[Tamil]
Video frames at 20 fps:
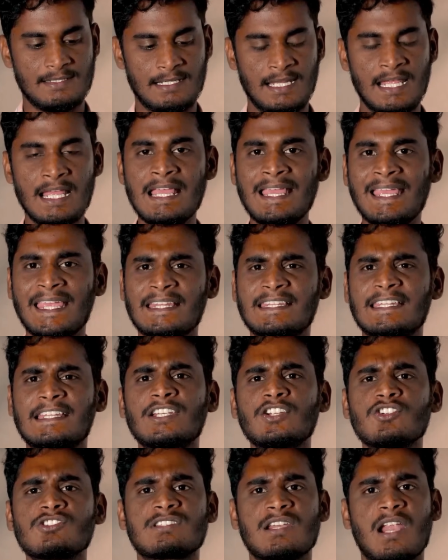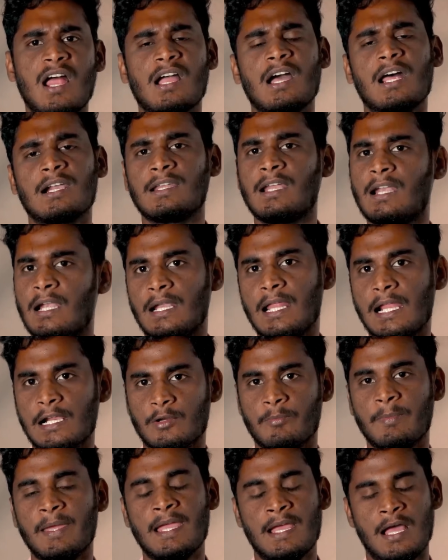பட்சத்தில் இது இன்னும் ஸ்ட்ராங்காக இருந்தால் நல்லா
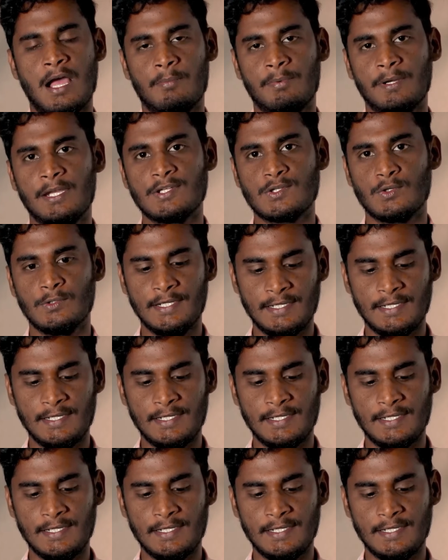இருக்குமே அப்படின்னு